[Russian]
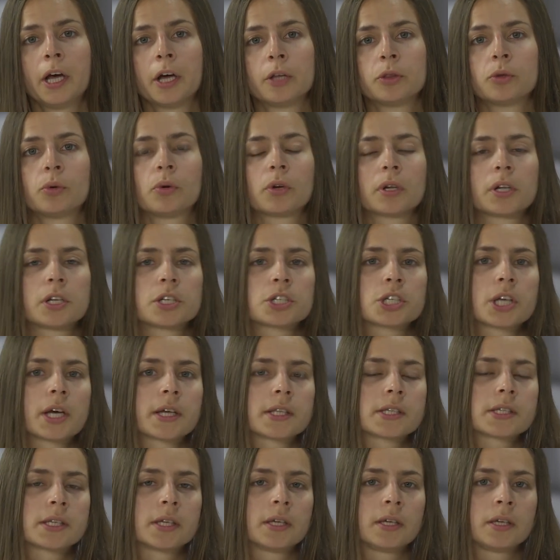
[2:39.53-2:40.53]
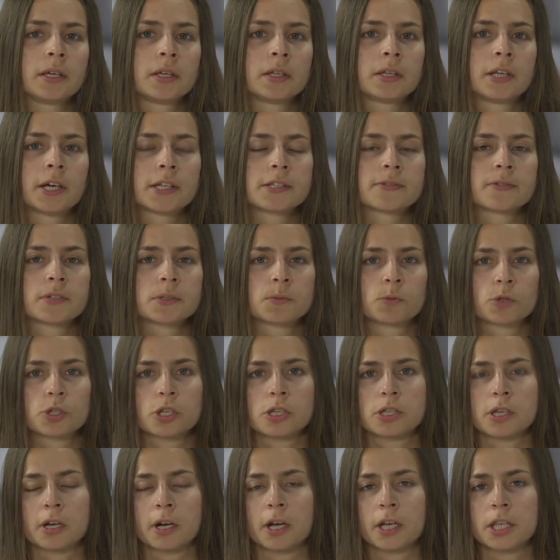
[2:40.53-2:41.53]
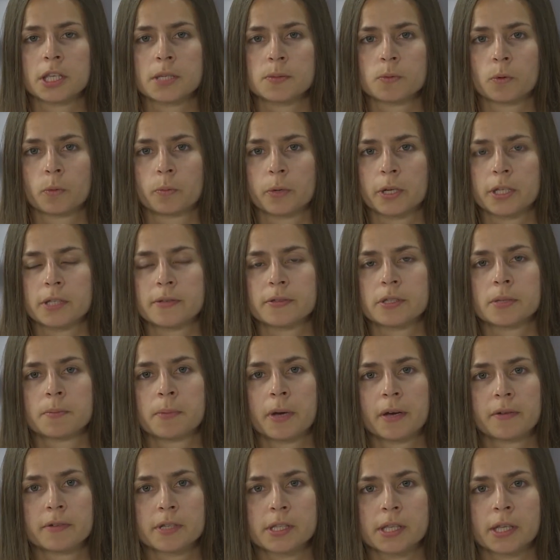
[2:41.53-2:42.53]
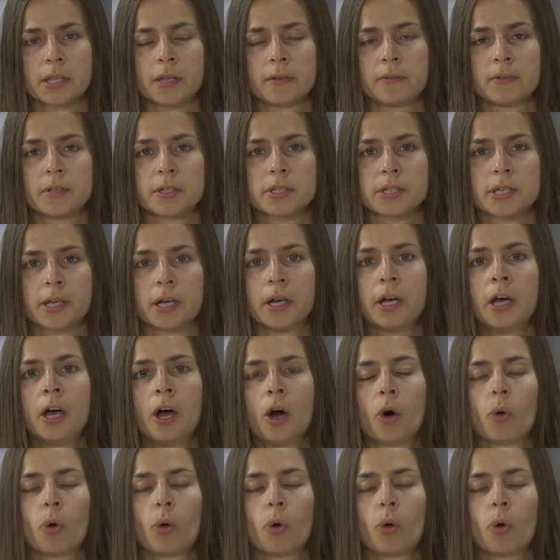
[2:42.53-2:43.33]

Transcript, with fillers: но отлежаться и дать возможность организму прийти в себя и восстановиться.